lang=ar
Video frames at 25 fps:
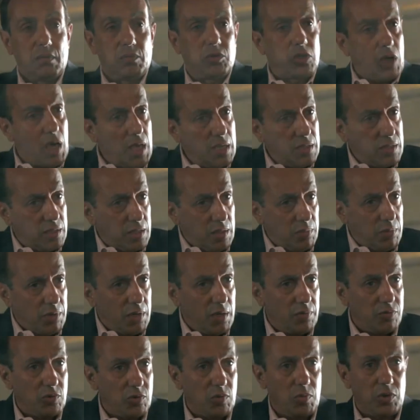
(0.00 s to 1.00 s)
مش عايز يجيب
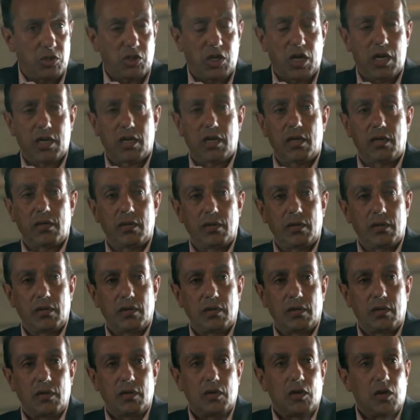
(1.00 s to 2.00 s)
لنفسه مشاكل
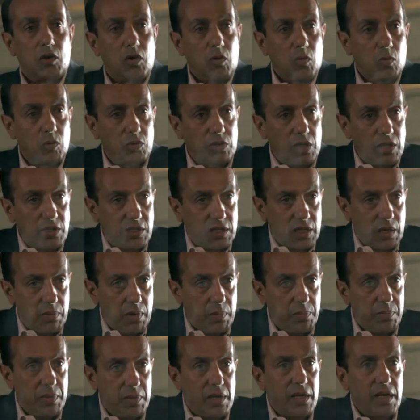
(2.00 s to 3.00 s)
وده
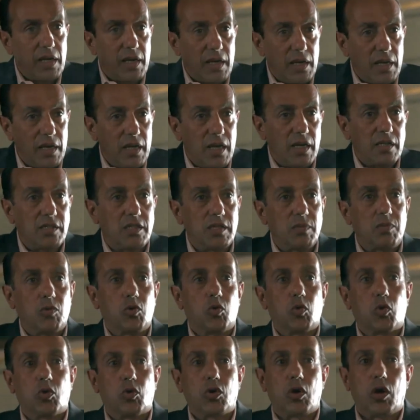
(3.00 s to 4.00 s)
السبب اللي خلاها تسيب
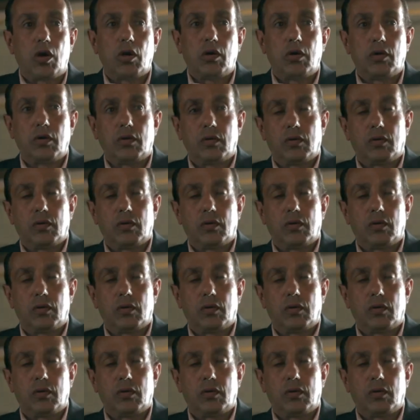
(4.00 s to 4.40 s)
الجورنال